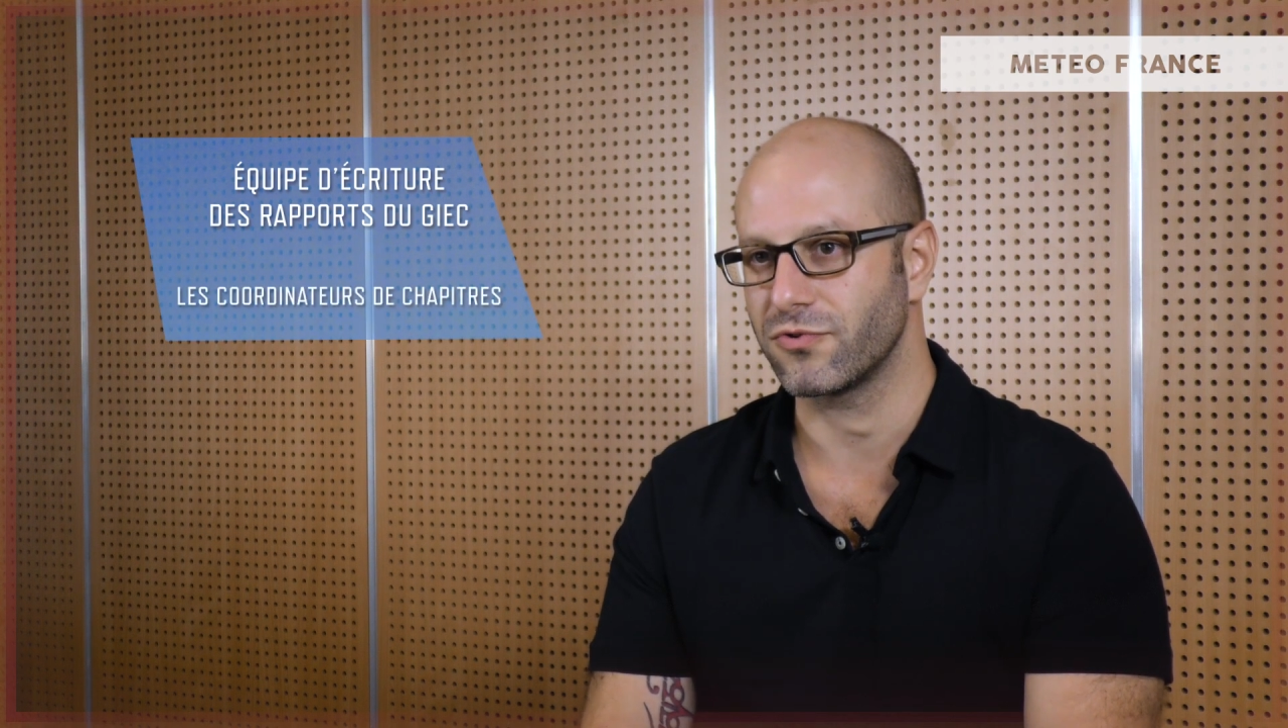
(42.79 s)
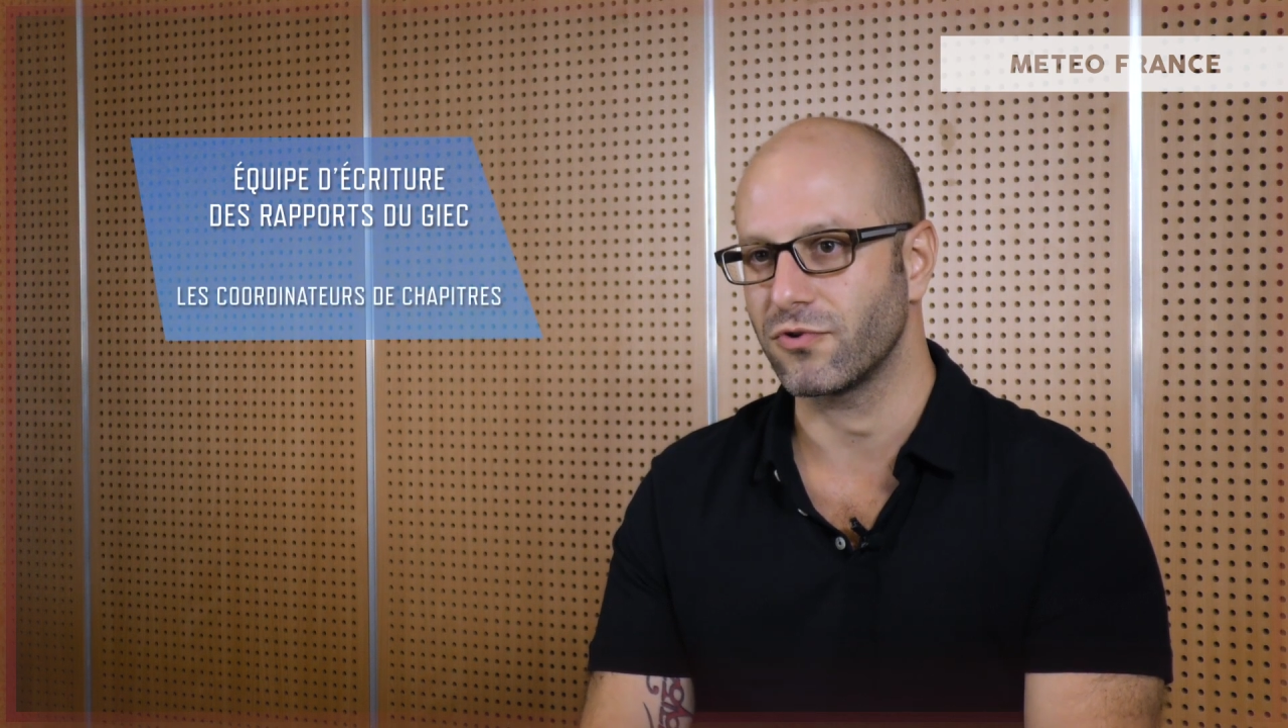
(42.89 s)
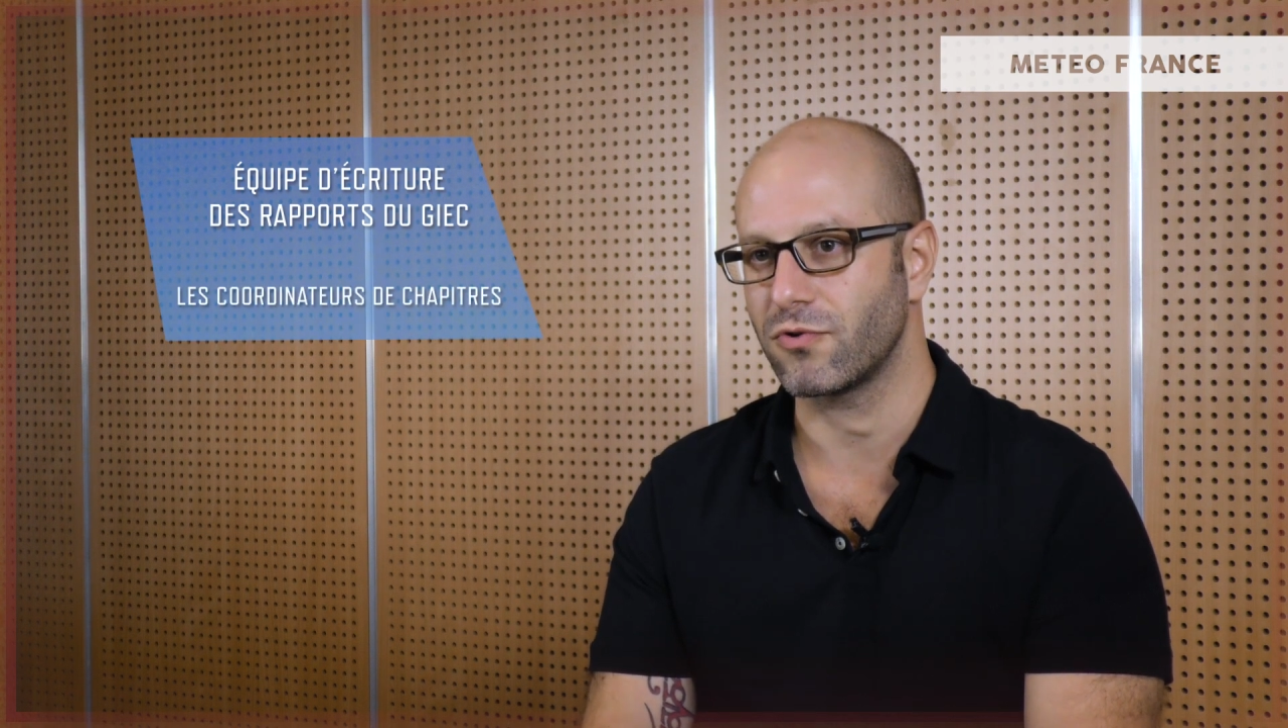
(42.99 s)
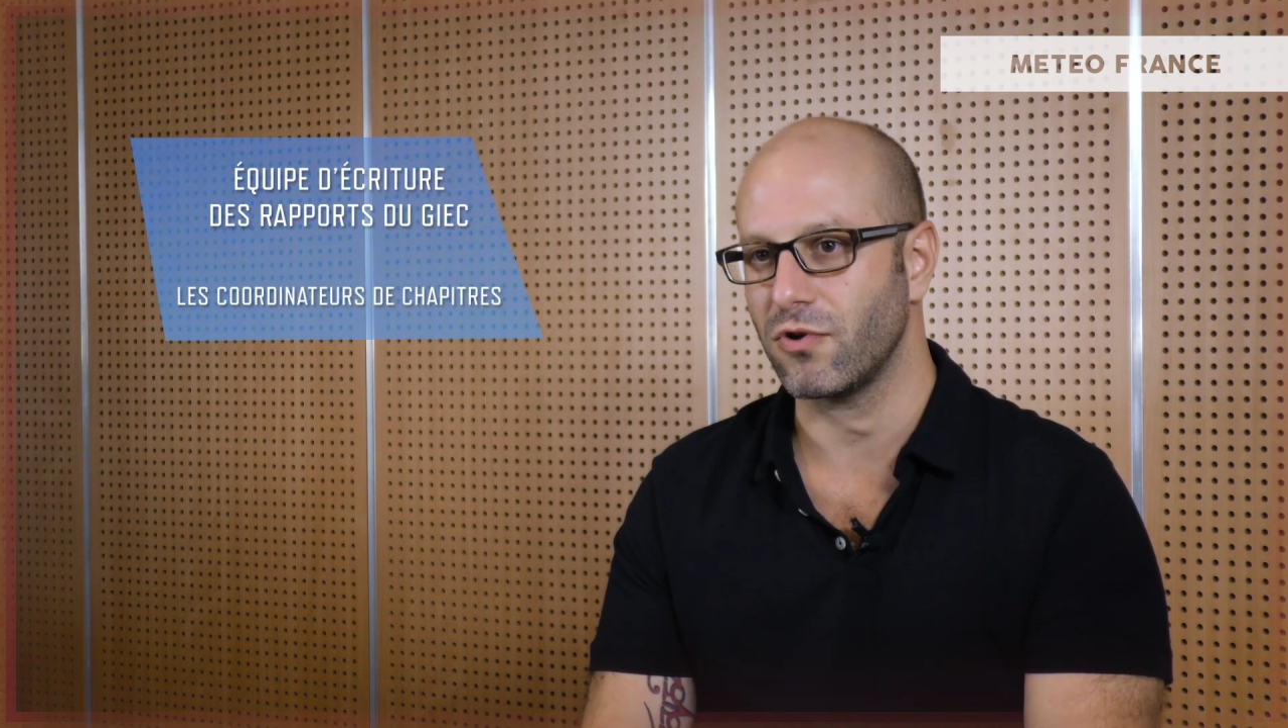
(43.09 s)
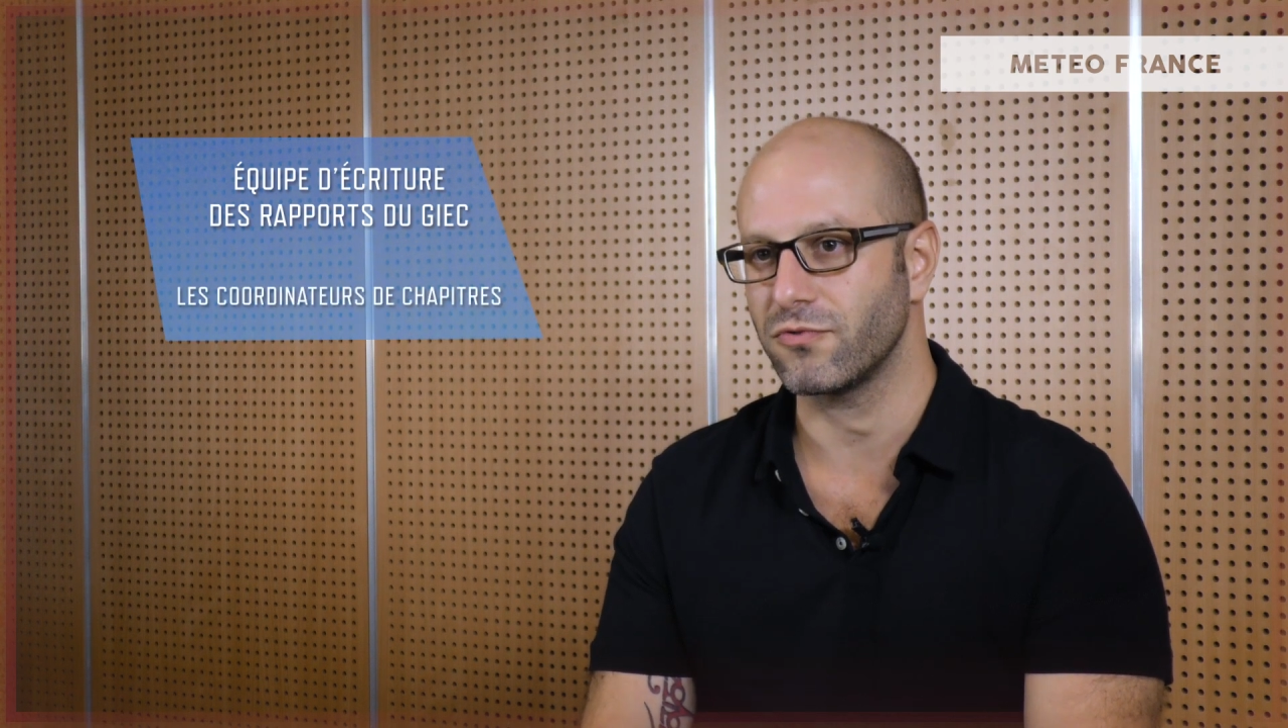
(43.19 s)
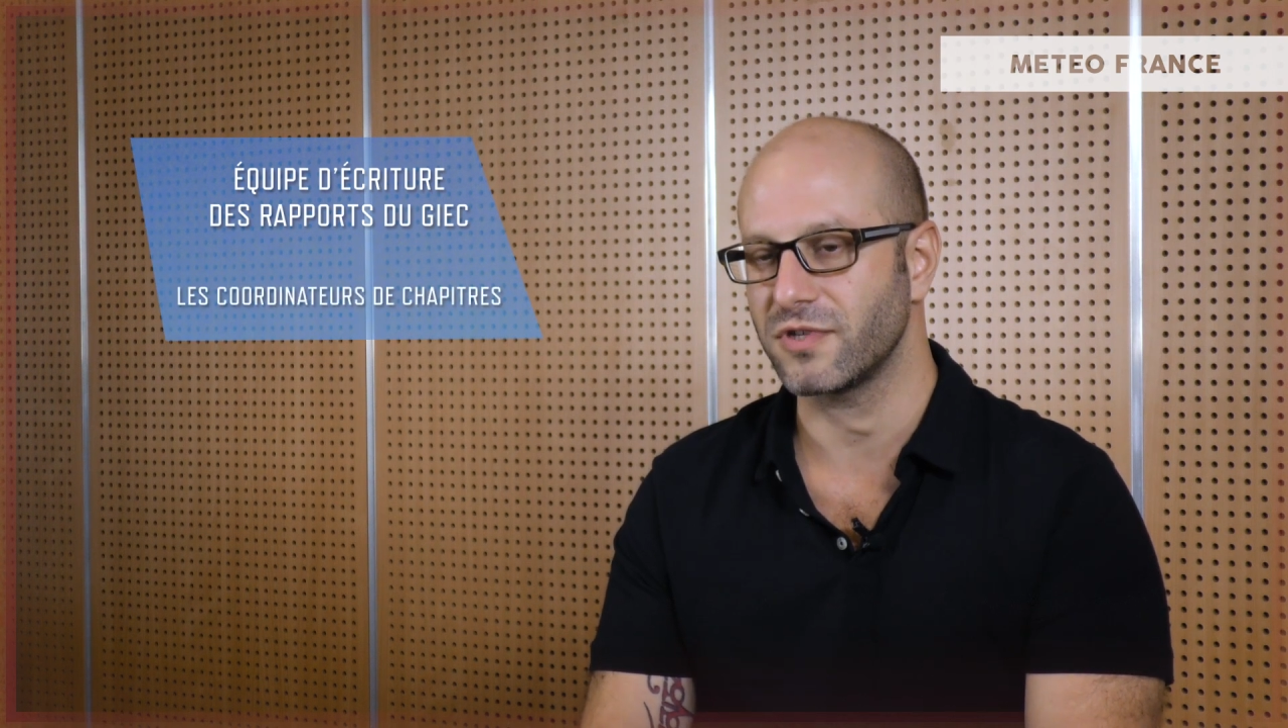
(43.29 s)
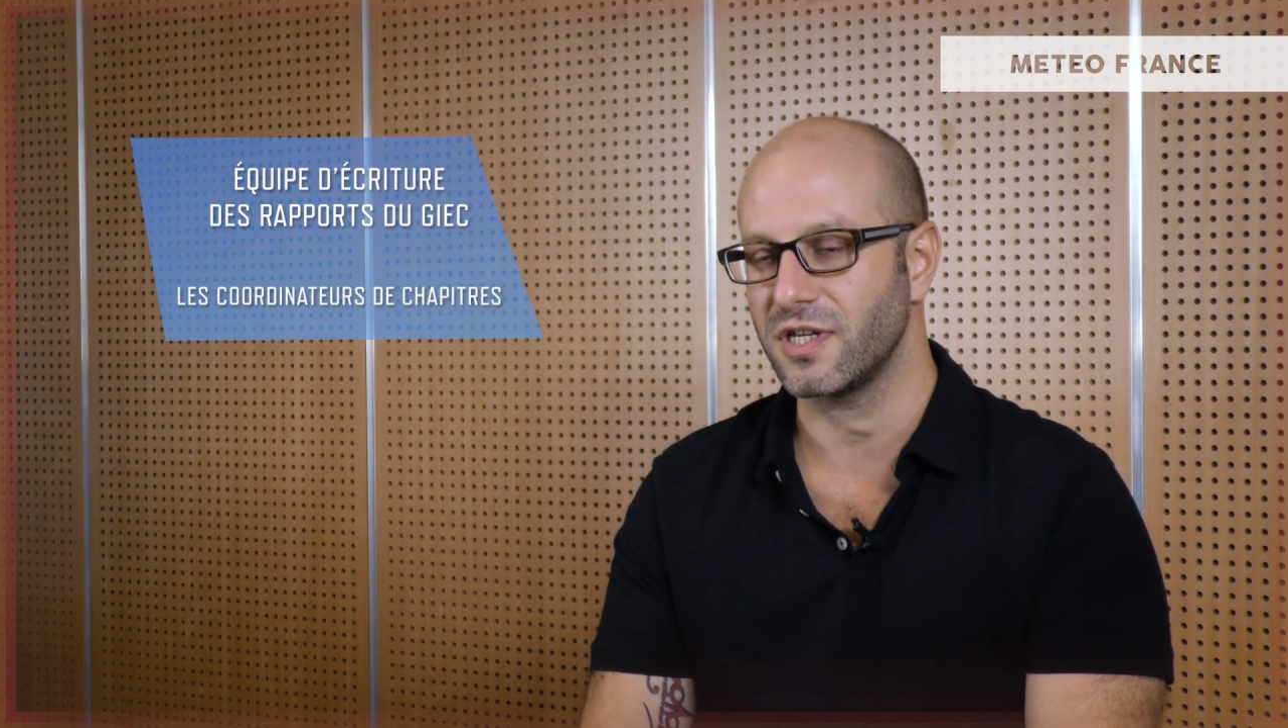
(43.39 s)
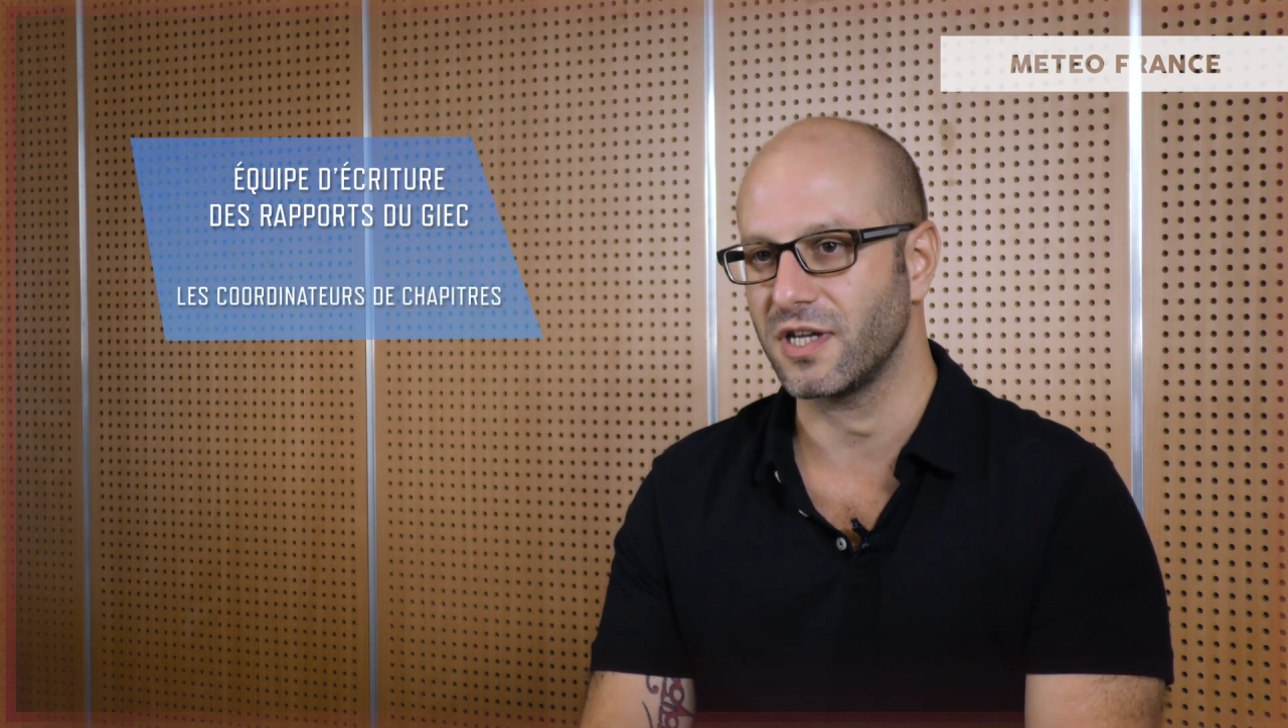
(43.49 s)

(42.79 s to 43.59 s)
de coordonner